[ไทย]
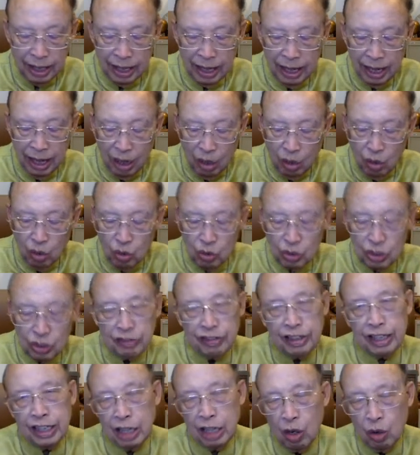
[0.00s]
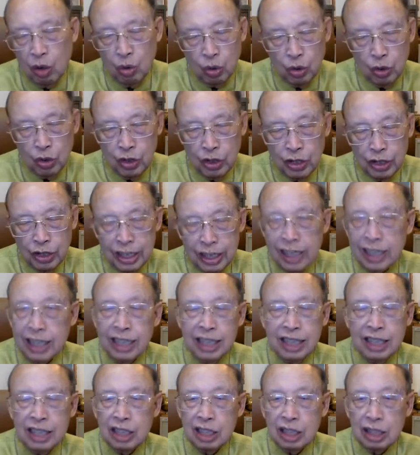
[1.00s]
เฮาชีวิตเฮาได้
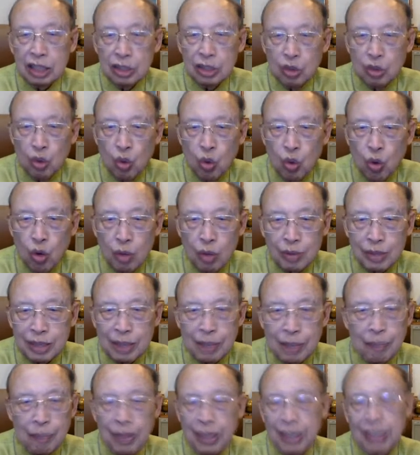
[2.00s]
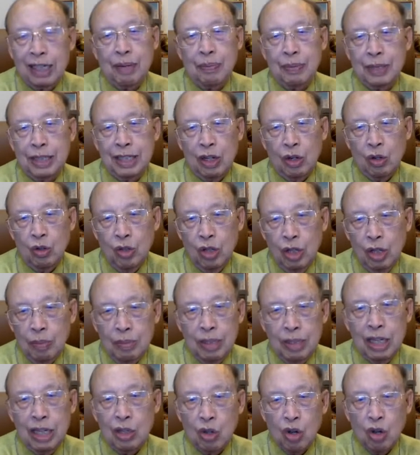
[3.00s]
ขึ้นสู่ความสัมพันธ์กับพระเจ้า
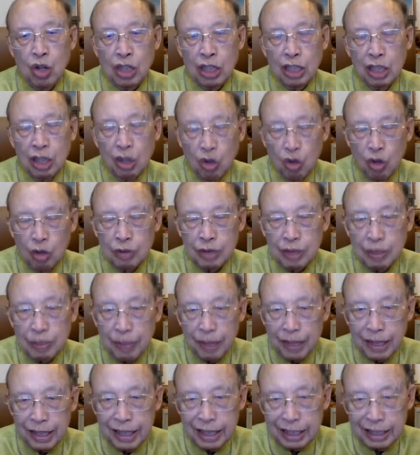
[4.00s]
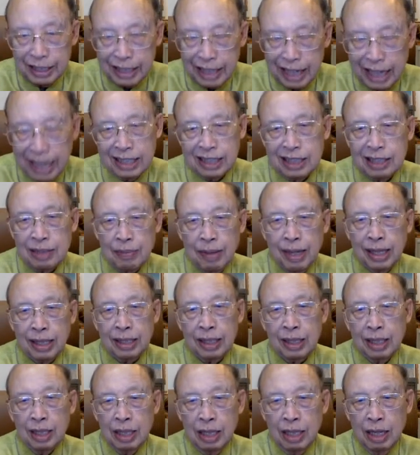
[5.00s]
เมื่อก่อน ความสัมพันธ์ได้แตกสะบัด
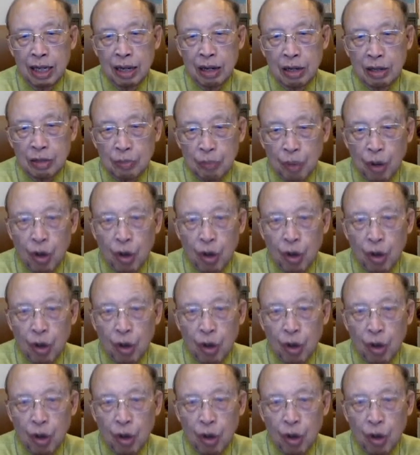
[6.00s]
เพ